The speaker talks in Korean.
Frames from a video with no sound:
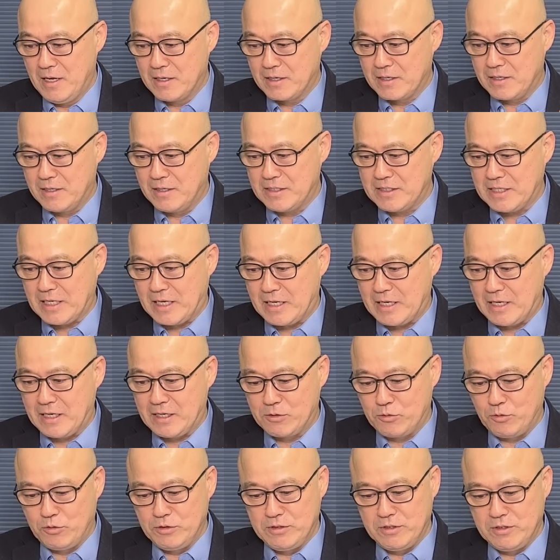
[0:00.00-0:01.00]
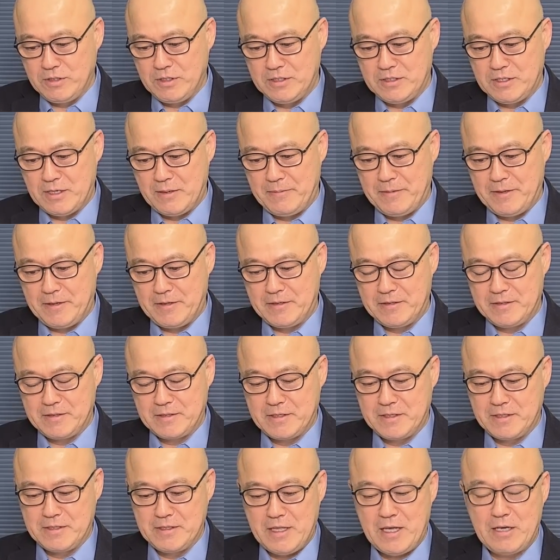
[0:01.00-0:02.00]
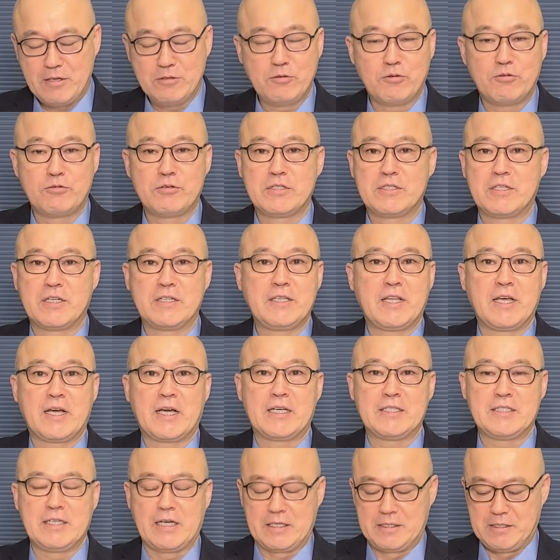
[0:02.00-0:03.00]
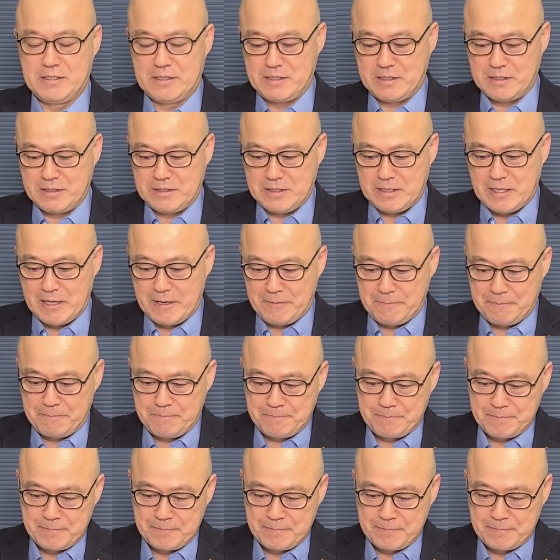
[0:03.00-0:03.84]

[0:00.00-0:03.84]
그걸 잘 알고 있는 이재명은 그런 행동을 절대 가지 않을 것이다.